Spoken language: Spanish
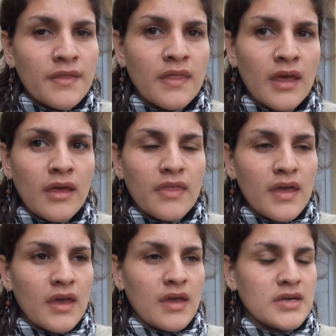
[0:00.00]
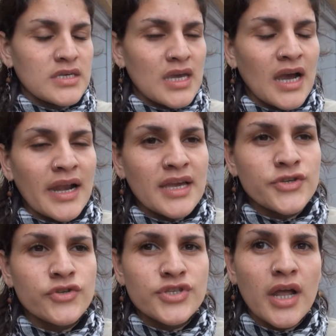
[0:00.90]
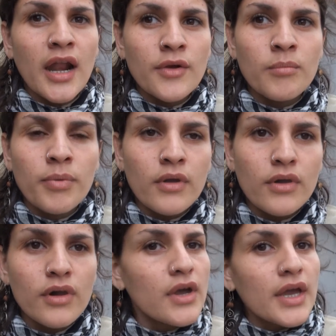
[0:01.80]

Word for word: de, llegar a ellos, charlar un poco,